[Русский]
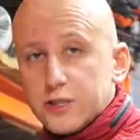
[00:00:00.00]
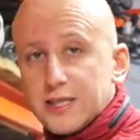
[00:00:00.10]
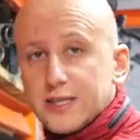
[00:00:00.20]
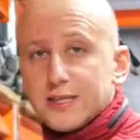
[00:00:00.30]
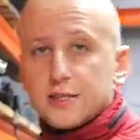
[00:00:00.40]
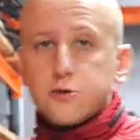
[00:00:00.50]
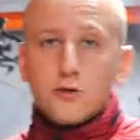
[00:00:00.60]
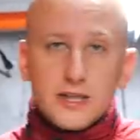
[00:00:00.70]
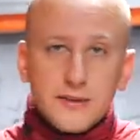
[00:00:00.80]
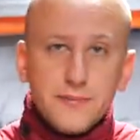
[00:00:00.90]
дроссельной
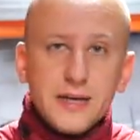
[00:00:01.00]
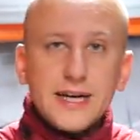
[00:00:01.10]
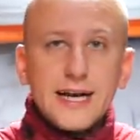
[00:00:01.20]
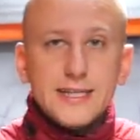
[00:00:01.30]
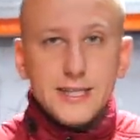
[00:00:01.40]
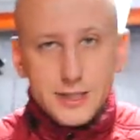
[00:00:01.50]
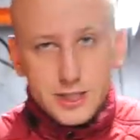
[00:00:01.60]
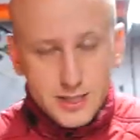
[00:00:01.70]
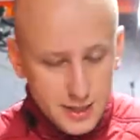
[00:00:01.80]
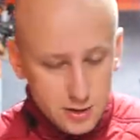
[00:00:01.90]
заслонки
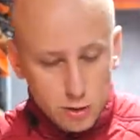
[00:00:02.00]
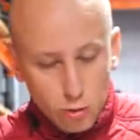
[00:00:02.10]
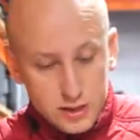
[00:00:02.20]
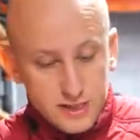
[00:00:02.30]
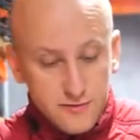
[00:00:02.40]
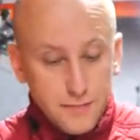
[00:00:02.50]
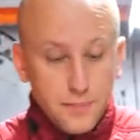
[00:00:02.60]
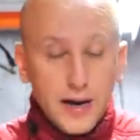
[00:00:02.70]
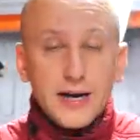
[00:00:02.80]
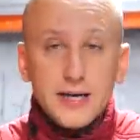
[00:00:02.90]
механический, тросовый,
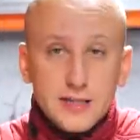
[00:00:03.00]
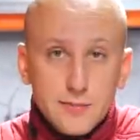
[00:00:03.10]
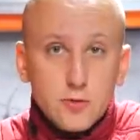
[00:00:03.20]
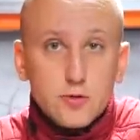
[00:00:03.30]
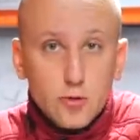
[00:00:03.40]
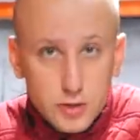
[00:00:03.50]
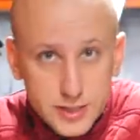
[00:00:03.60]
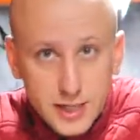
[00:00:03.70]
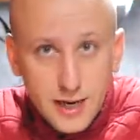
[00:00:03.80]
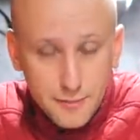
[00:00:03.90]
поэтому
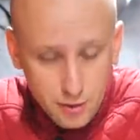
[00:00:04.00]
дроссель